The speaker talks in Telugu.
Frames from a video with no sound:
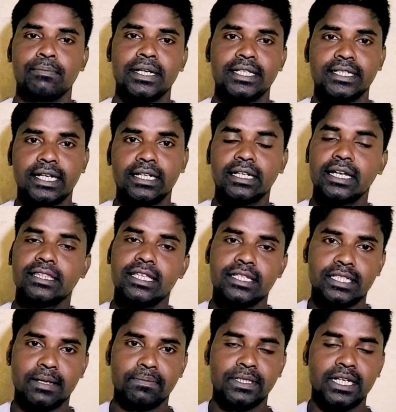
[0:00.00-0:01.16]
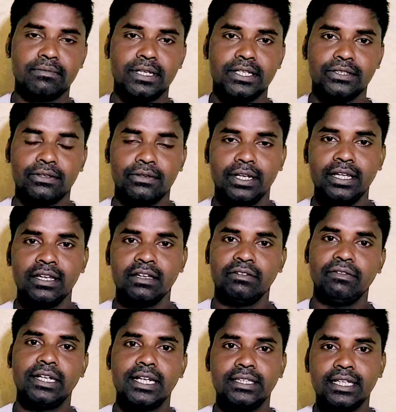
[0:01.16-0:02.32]
మన ఛానల్కి అయితే సబ్స్క్రైబ్ చేసుకోండి
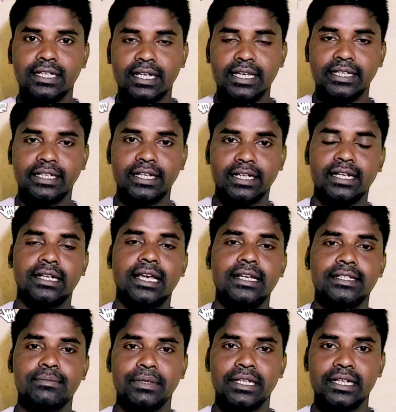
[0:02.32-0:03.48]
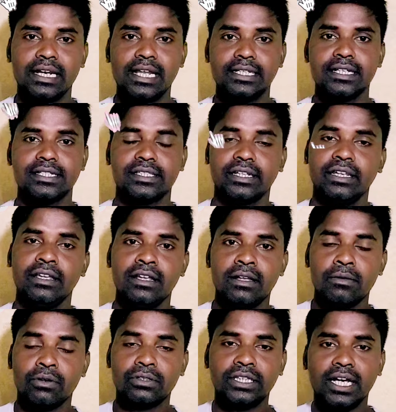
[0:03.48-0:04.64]
వీలైతే లైక్ ఇవ్వండి లైక్ మీరు లైక్ చేస్తేనే
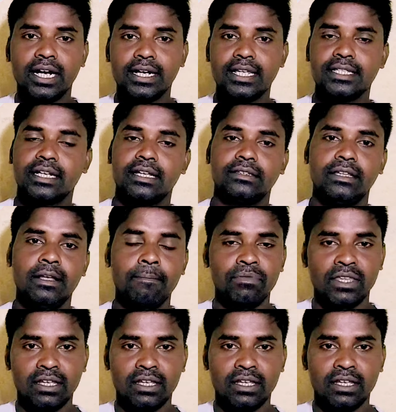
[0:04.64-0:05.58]
కొత్త ఆడియన్స్కి అయితే